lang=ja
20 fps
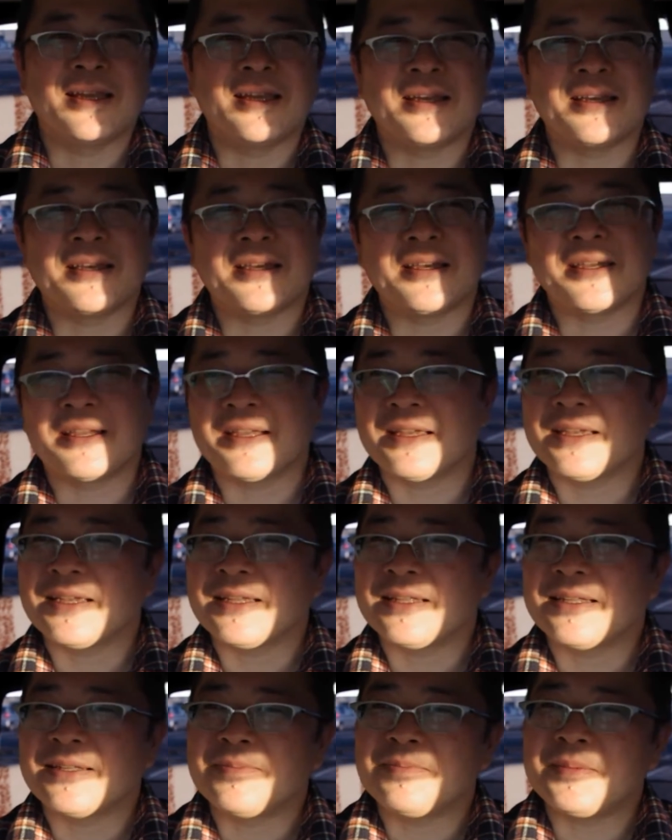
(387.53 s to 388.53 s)

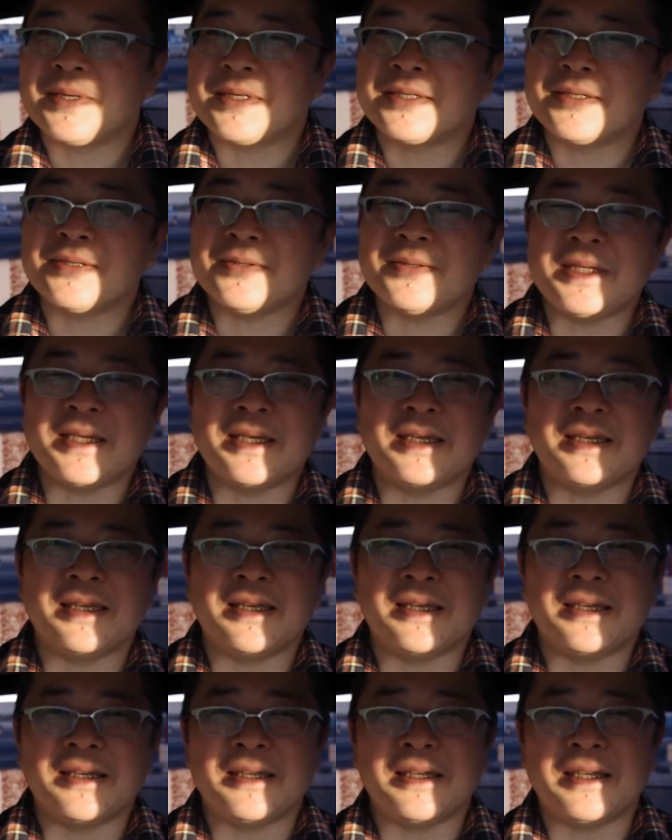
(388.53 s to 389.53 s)
えー、まあ週
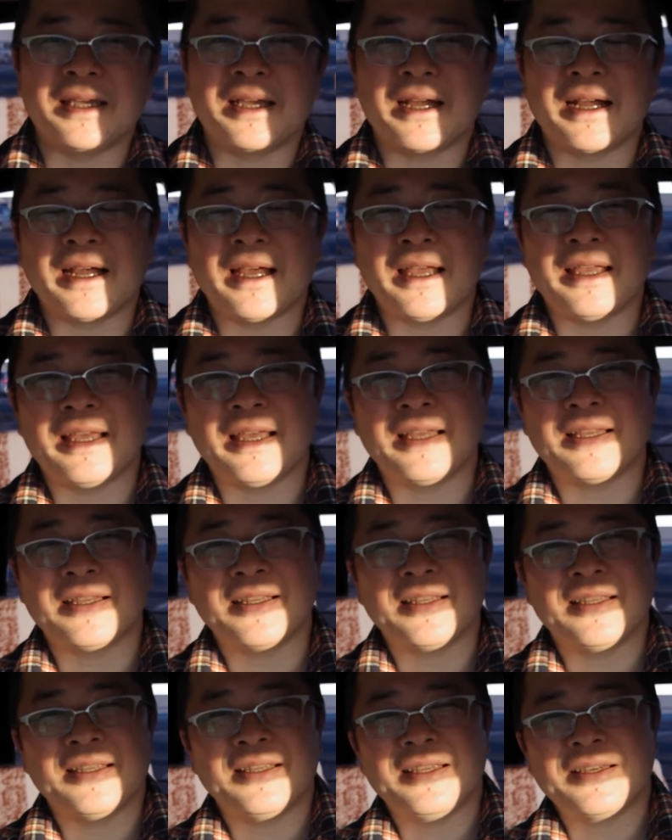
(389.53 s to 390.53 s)
に1回
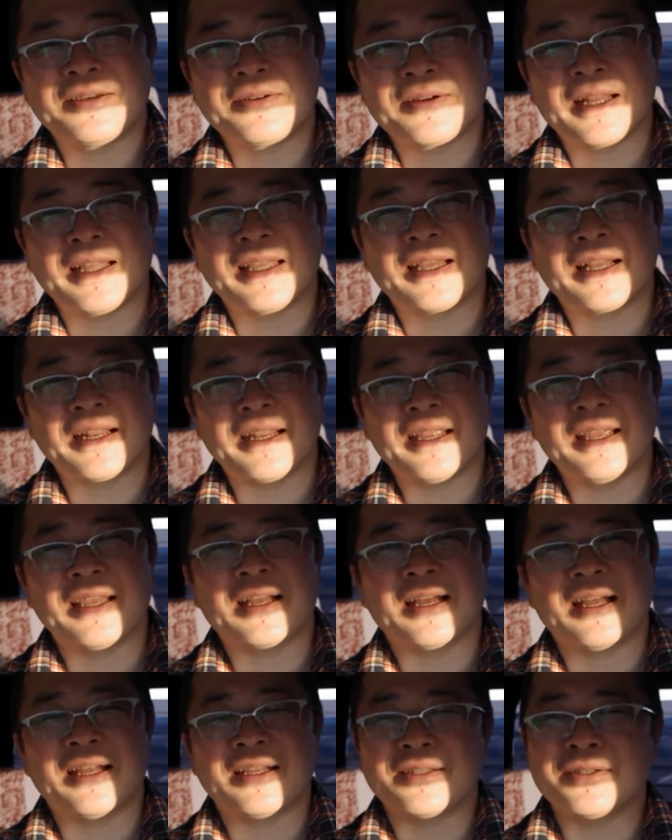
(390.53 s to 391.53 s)
行くか行かない
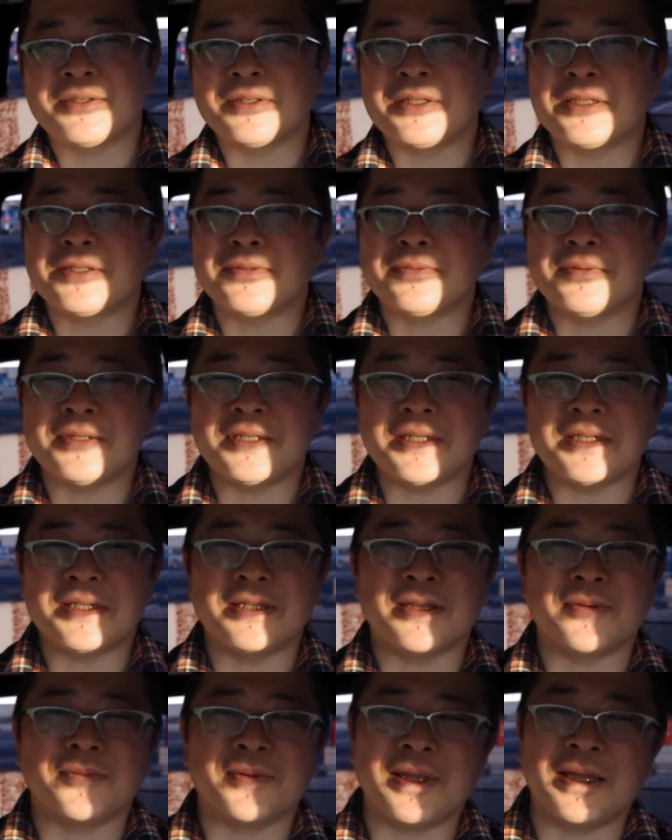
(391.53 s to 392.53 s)
か、そして自分自
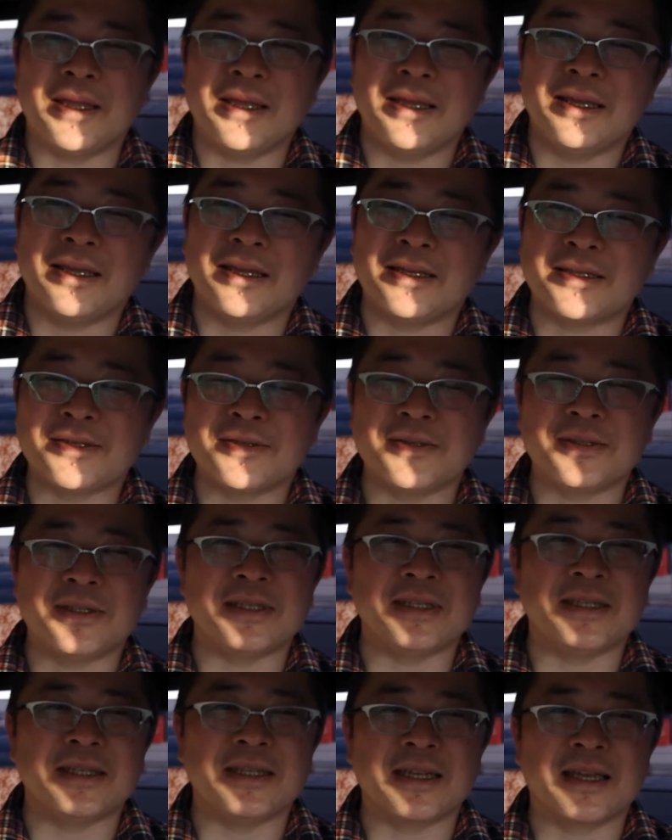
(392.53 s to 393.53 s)
身でもね、週
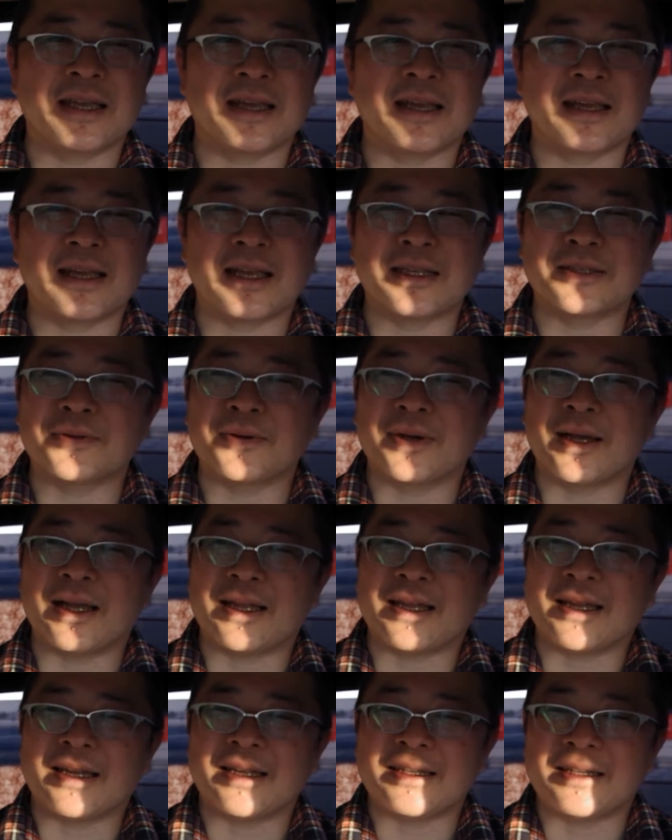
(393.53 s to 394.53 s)
に1箇所
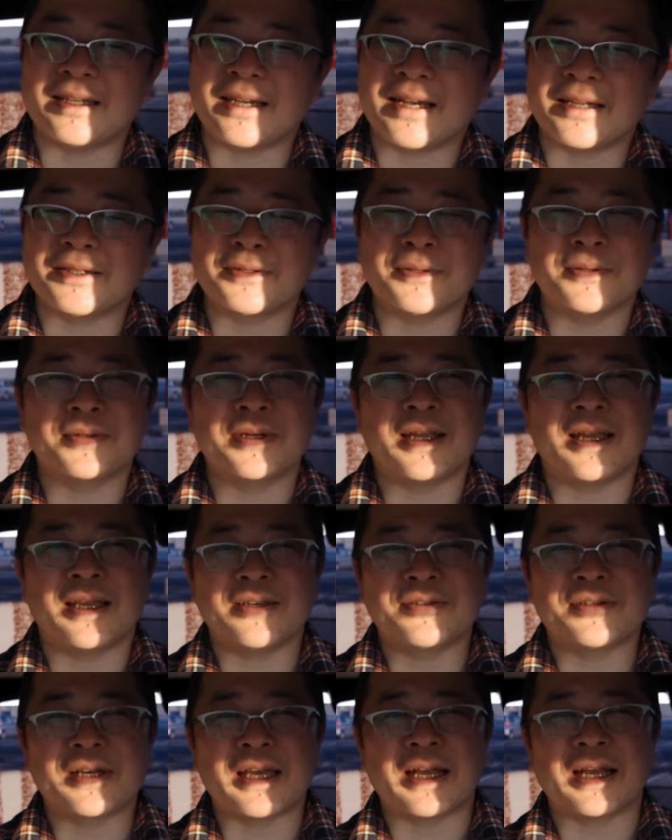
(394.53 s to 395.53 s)
か2箇所ぐらい
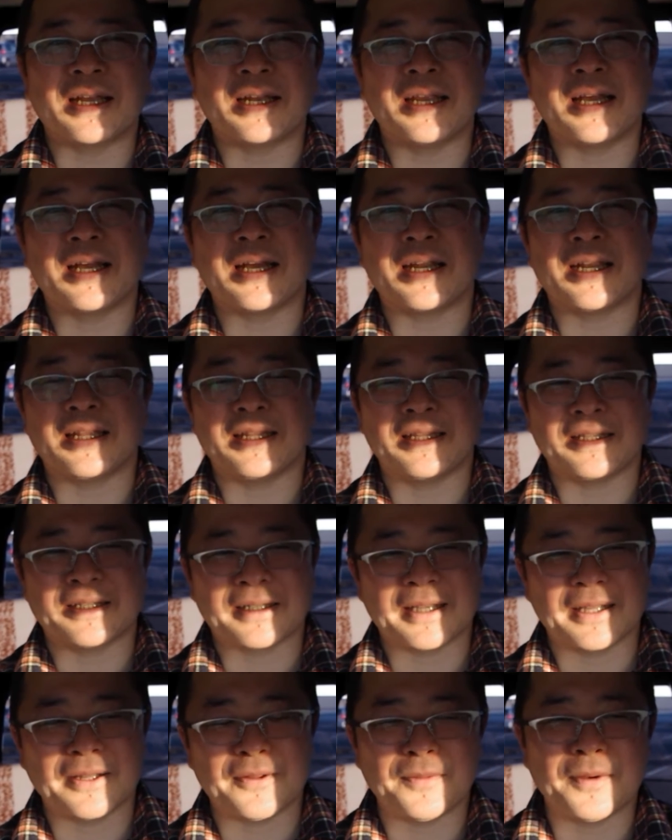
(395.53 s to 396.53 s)
行くか行かないかなんで
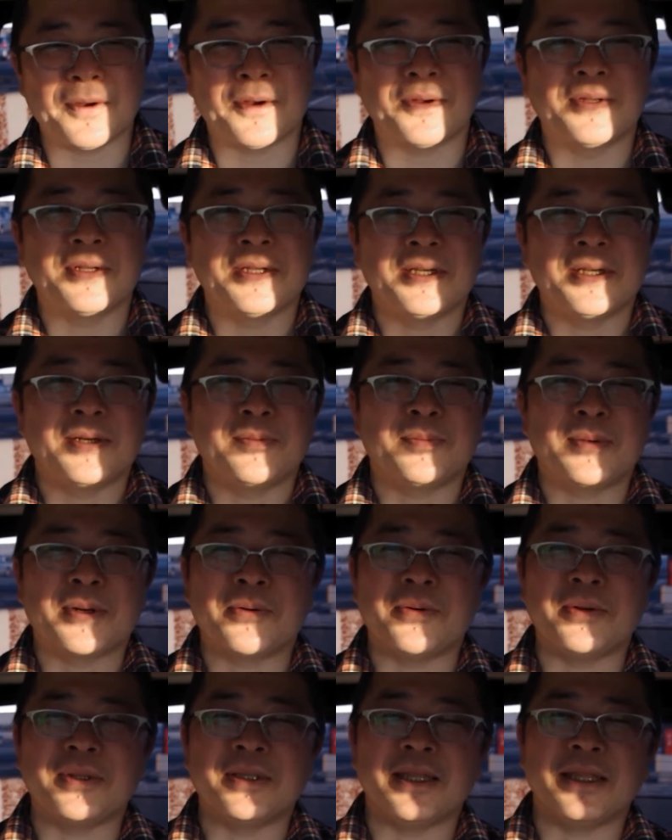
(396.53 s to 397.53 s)
すけども、まあ、
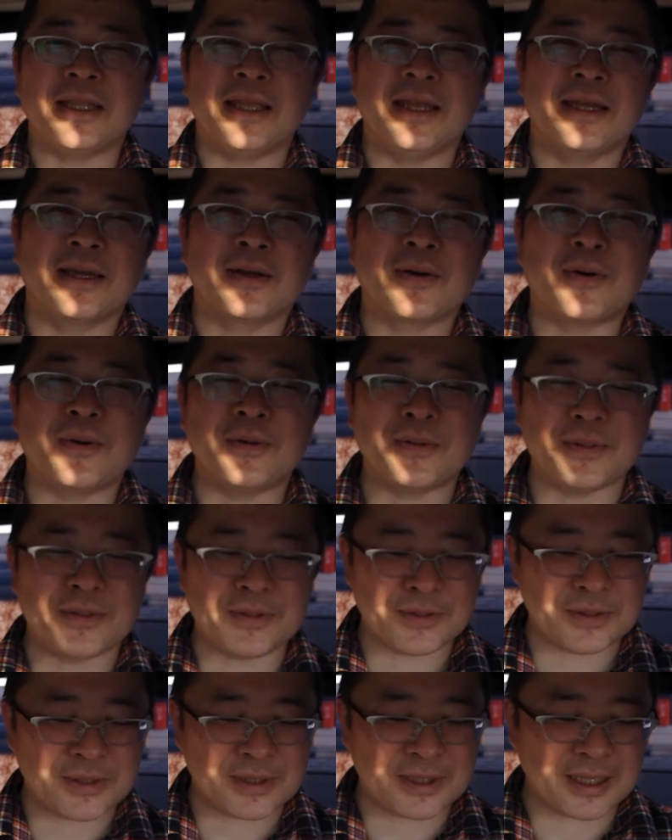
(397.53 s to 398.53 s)
こういったね、購
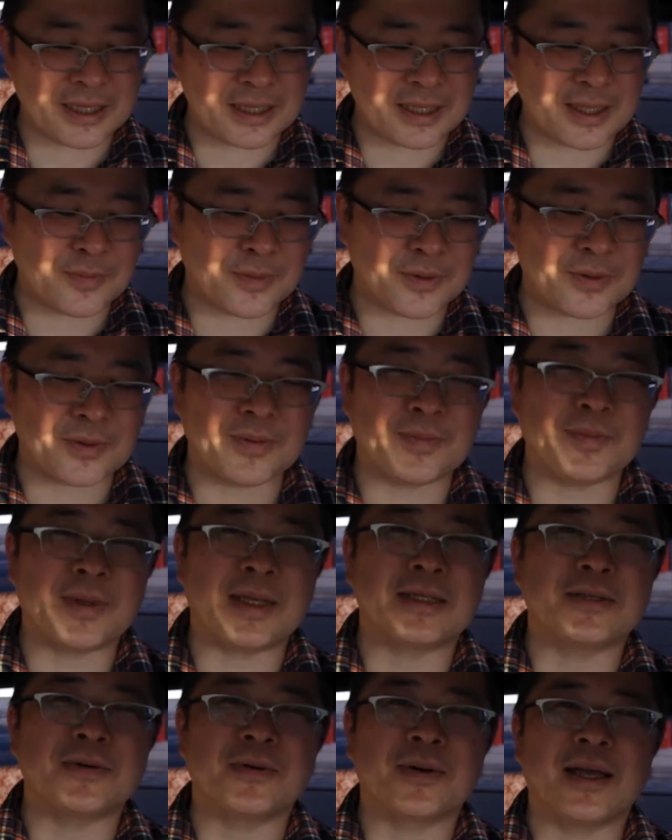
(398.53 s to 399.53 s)
入してきたものをね、ま
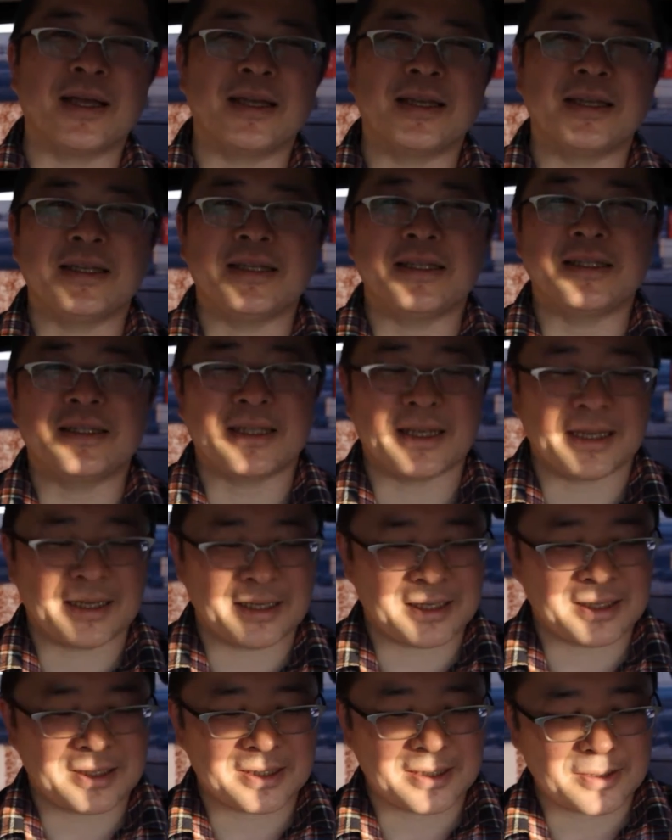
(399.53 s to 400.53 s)
あ、紹介した
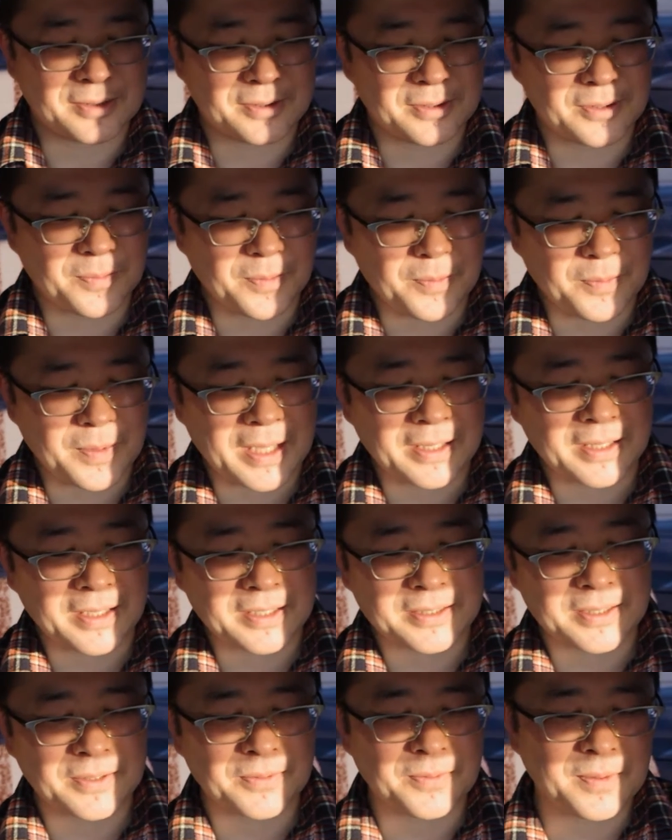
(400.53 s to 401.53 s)
りするのも、まあ、
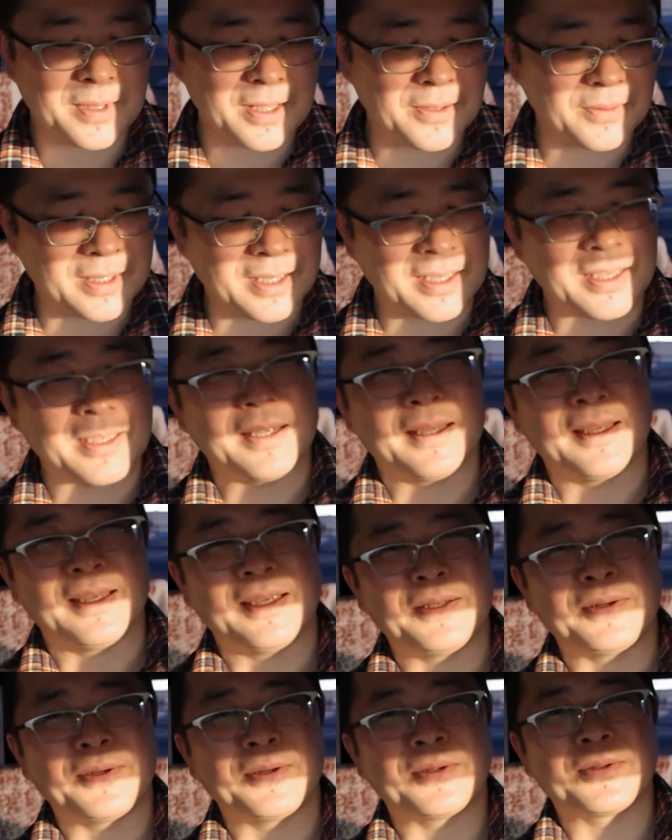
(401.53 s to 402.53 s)
私の場合はね、
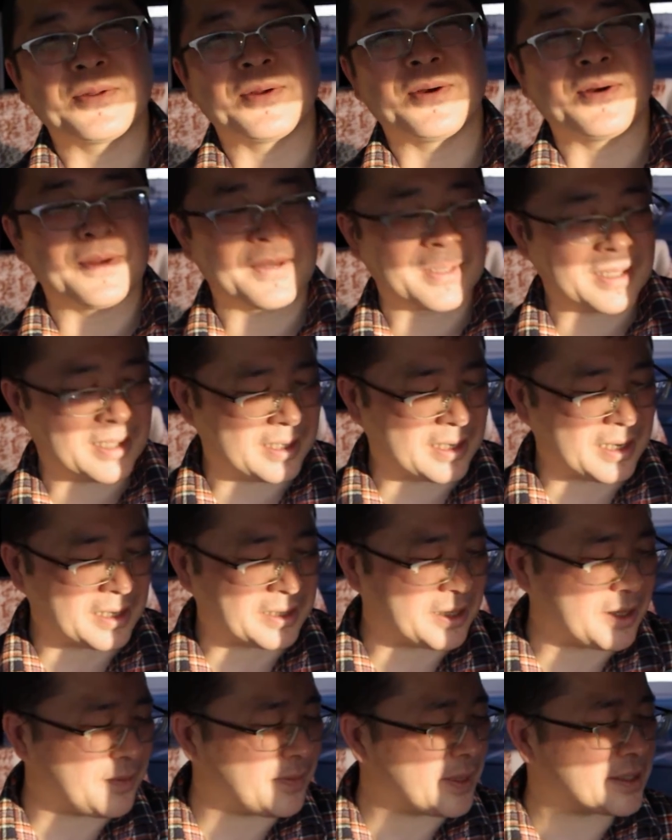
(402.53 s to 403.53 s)
いろいろと買っ
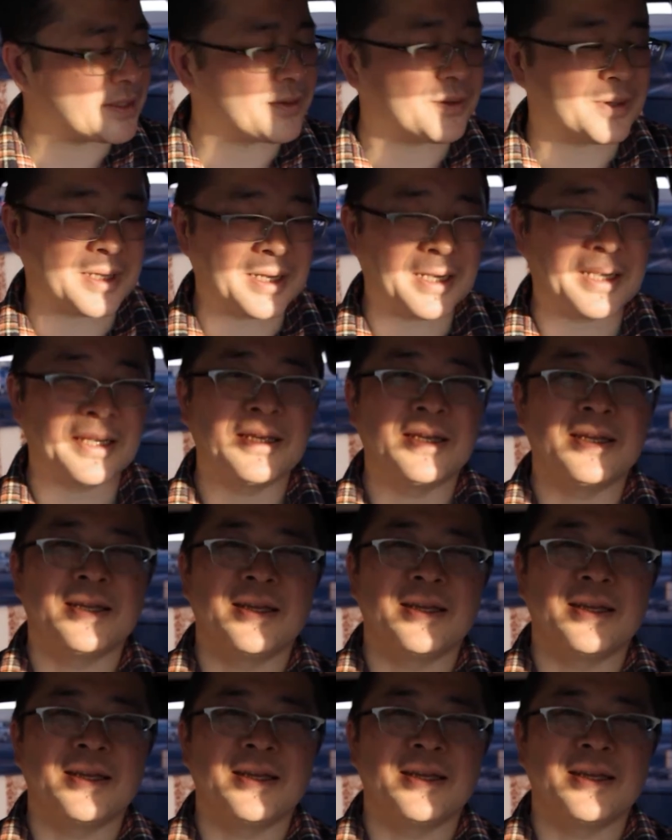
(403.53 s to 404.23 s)
ていますのでね、